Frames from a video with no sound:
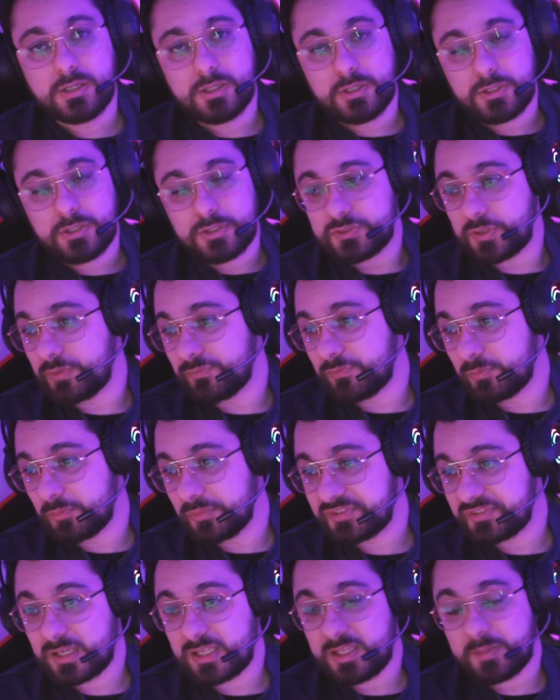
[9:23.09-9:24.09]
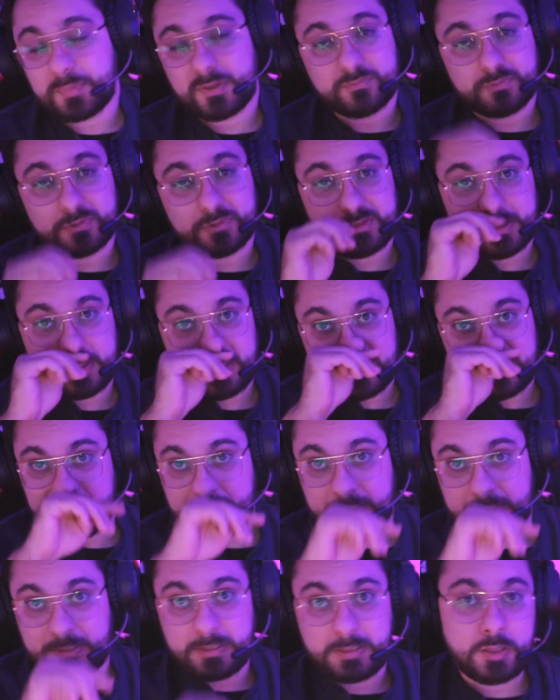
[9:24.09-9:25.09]
Só que eu vou mostrar aqui para vocês
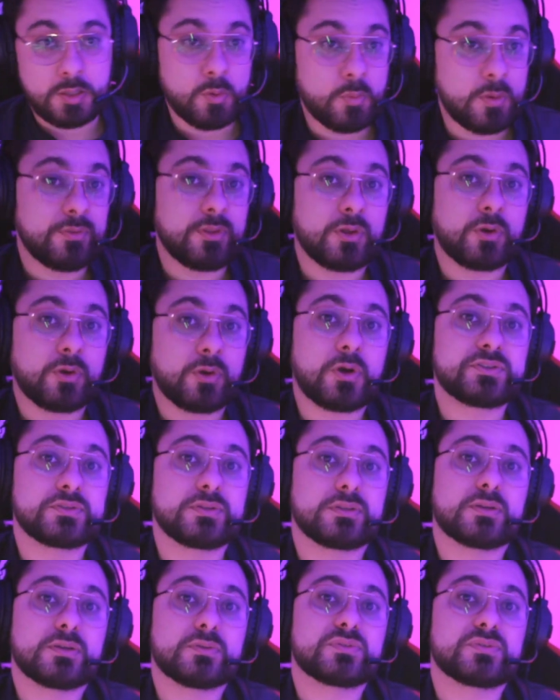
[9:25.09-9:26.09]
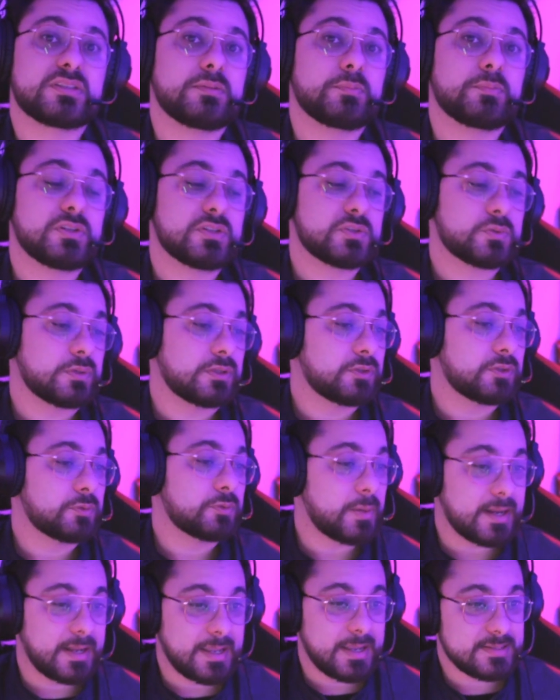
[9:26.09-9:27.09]
que não é um negócio tão simples quanto
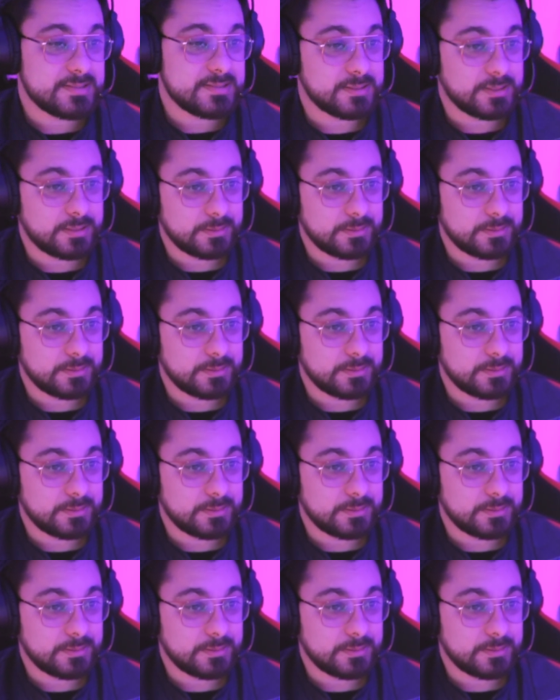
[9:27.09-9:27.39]
parece, né?